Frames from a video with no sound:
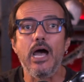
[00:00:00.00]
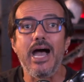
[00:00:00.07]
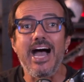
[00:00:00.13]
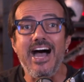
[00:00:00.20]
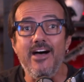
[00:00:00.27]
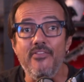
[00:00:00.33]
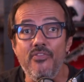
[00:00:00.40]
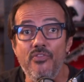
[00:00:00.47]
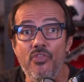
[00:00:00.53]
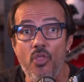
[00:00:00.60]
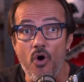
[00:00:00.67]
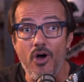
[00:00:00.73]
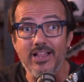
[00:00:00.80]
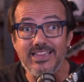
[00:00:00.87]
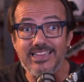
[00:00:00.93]
a
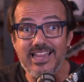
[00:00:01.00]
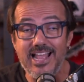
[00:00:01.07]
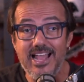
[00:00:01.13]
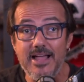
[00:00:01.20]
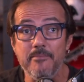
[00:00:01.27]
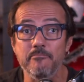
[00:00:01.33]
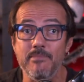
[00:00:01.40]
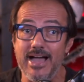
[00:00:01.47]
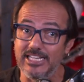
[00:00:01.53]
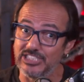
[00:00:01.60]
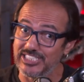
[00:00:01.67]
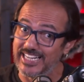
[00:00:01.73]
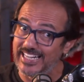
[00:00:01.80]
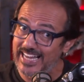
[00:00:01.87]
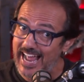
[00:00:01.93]
nota
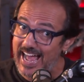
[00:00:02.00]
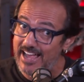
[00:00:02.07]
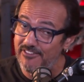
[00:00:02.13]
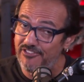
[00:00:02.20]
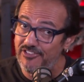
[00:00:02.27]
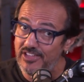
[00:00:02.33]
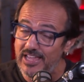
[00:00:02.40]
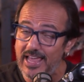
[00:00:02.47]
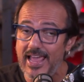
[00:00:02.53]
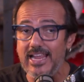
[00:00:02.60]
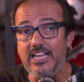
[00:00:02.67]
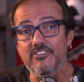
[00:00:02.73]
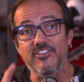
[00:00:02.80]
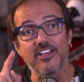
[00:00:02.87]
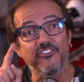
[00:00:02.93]
mais grave é
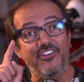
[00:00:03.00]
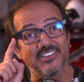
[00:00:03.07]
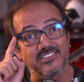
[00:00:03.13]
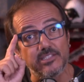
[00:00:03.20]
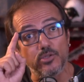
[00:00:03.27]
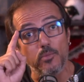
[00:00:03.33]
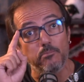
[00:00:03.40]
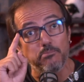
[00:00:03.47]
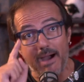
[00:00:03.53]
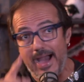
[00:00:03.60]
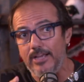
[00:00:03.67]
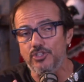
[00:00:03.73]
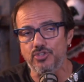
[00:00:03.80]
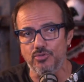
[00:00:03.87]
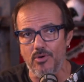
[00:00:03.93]
que vai fazer o
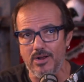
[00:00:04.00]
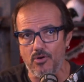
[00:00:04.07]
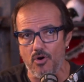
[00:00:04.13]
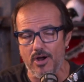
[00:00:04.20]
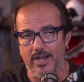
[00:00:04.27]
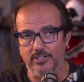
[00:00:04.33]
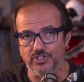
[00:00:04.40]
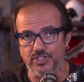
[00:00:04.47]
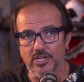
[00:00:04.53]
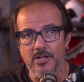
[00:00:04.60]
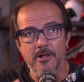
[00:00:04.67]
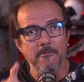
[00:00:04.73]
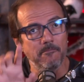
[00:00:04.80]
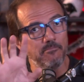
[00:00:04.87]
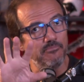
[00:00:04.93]
baixo do acorde,
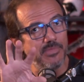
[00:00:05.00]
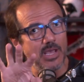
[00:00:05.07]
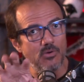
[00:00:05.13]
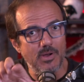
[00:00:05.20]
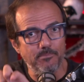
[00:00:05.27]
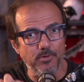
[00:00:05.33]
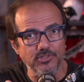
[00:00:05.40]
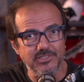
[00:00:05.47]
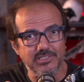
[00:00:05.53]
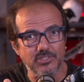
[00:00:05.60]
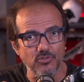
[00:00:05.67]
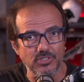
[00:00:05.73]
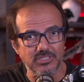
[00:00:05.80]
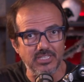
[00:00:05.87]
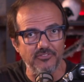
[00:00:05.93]
não a
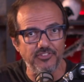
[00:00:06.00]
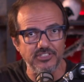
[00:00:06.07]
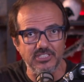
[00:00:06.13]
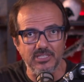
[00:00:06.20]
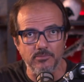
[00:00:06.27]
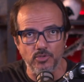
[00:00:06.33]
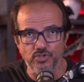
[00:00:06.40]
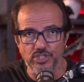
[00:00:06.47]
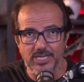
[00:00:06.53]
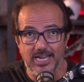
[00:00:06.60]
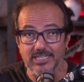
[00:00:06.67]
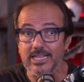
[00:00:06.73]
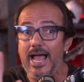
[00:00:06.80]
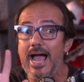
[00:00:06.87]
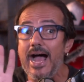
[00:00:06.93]
posição que você está fazendo na mão
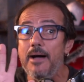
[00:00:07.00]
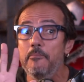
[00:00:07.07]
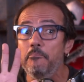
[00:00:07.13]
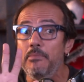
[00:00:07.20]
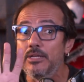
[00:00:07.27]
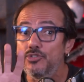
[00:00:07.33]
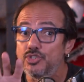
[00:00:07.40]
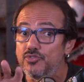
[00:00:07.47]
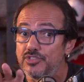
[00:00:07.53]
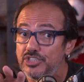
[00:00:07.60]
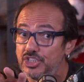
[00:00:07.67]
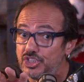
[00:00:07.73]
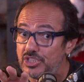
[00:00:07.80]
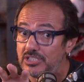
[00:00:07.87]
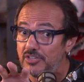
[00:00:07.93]
direita, a menos que você
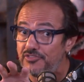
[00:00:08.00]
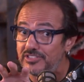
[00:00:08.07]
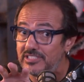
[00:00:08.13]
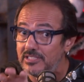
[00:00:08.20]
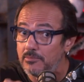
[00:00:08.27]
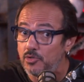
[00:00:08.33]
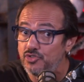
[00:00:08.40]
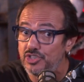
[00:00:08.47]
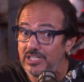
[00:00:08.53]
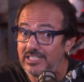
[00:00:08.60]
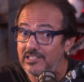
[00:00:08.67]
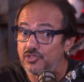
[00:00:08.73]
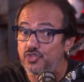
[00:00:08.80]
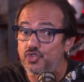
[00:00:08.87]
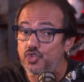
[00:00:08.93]
esteja fazendo a mão
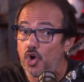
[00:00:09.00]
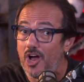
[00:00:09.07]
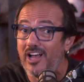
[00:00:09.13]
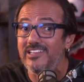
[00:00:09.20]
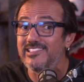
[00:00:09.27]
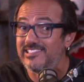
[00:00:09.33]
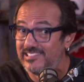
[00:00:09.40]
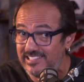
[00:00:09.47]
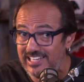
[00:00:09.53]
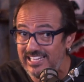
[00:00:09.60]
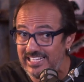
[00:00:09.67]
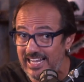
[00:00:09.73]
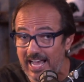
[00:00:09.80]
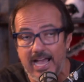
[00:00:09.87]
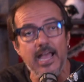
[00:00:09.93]
direita
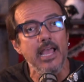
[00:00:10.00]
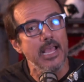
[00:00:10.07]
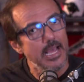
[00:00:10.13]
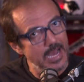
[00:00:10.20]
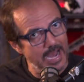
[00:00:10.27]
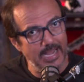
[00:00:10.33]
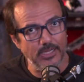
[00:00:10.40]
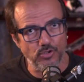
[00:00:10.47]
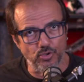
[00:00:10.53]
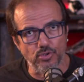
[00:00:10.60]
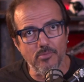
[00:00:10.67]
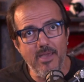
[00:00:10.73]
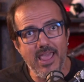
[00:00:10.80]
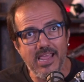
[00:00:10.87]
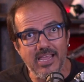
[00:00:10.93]
sozinha. Aí tudo
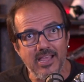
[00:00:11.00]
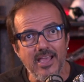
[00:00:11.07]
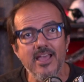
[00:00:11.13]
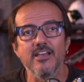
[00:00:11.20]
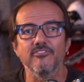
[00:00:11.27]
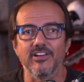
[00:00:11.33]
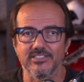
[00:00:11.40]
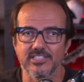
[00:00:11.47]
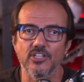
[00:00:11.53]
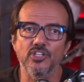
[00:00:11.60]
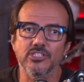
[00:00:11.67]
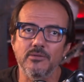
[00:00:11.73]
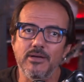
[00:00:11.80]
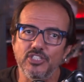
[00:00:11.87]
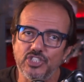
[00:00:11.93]
bem, vai ser a
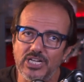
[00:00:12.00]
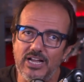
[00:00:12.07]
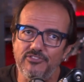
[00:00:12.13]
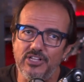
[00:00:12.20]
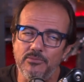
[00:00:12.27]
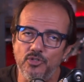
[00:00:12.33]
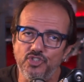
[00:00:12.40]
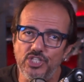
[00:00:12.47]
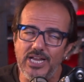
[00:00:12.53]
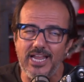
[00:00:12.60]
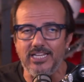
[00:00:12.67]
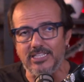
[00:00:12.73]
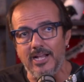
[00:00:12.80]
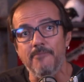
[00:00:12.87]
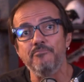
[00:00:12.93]
nota mais grave da mão
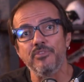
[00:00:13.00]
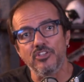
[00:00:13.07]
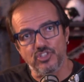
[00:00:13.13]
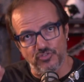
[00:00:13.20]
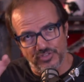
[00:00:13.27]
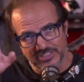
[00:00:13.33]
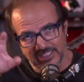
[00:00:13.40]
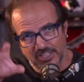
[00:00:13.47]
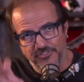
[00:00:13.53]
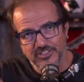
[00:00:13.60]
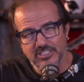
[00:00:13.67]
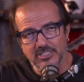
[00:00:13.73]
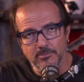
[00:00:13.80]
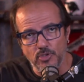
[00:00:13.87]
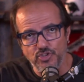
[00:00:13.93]
direita. Se você está
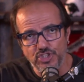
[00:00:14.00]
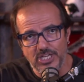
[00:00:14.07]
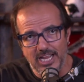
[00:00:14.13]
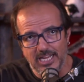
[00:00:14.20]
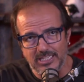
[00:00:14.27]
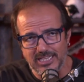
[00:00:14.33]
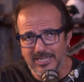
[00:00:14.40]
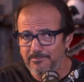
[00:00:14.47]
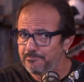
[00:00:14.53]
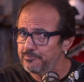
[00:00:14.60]
fazendo a mão direita